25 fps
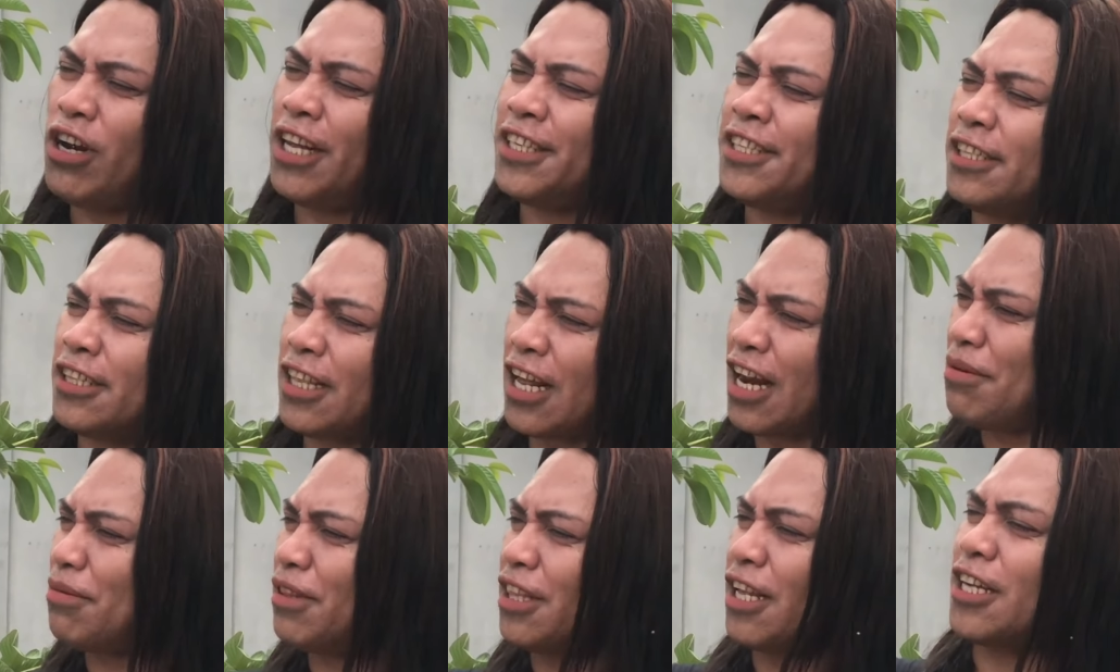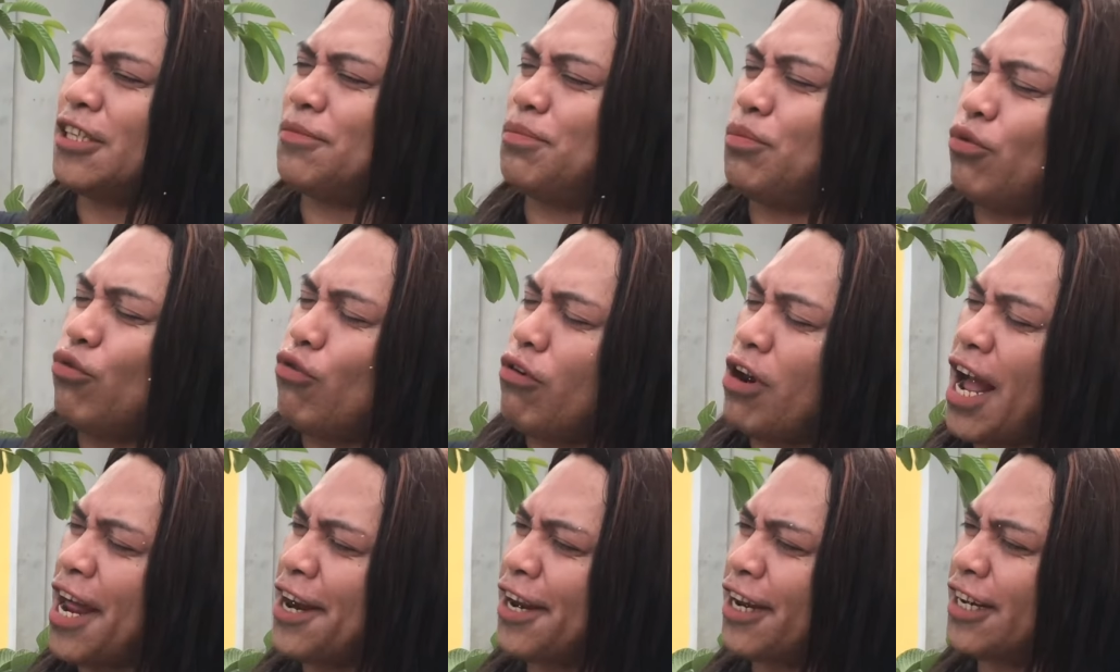langsung tangan tak kasih
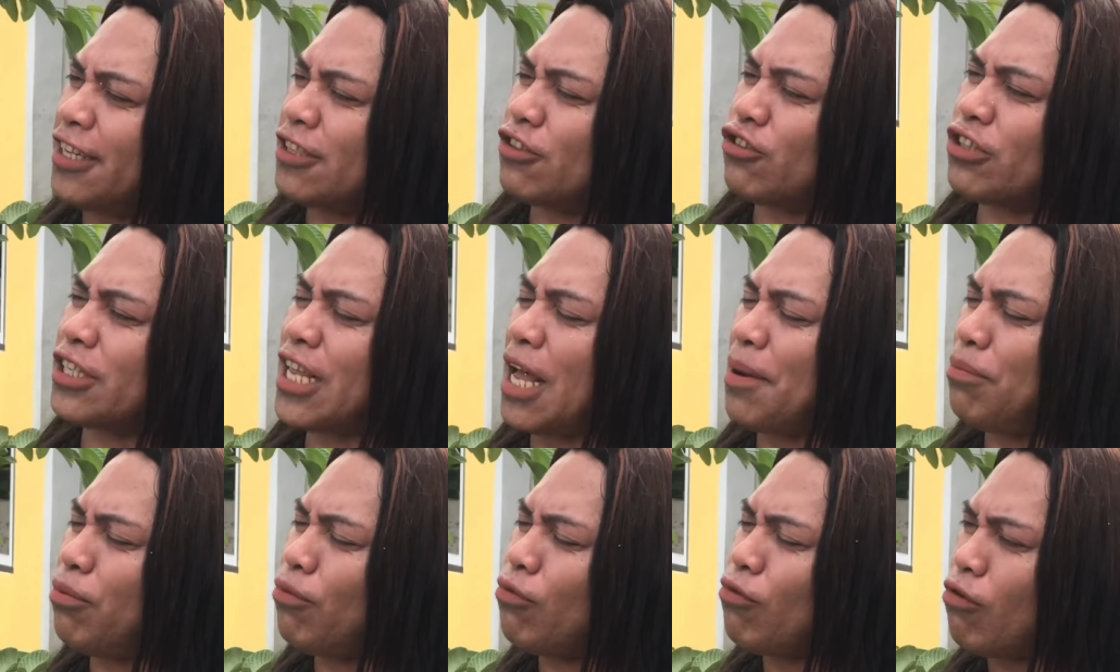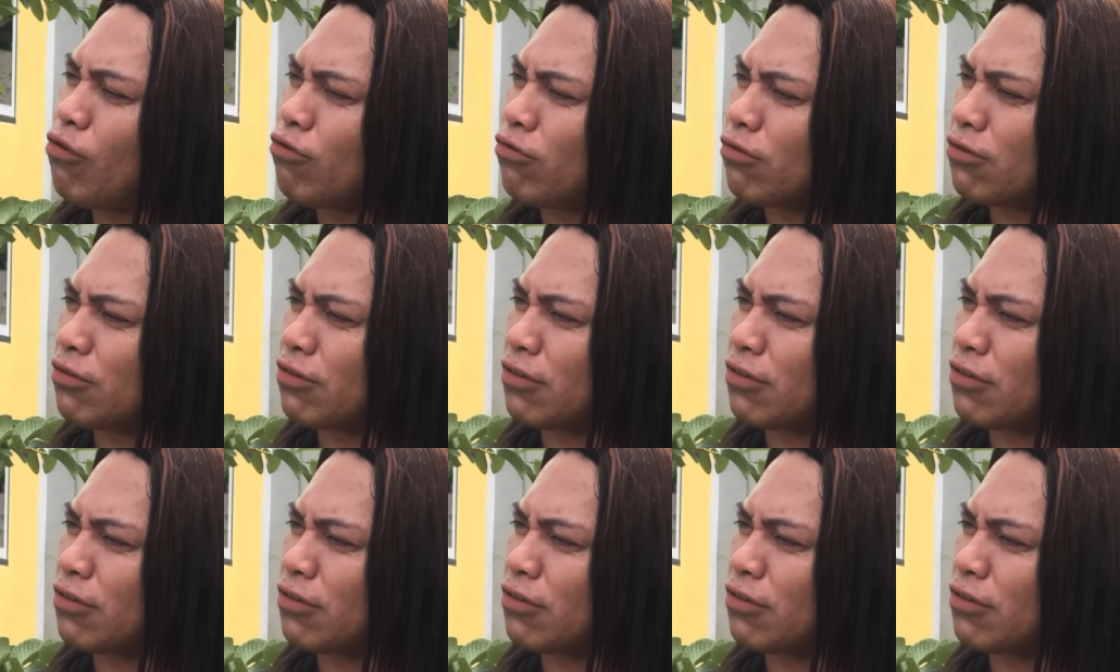pukul ngana di susah kong.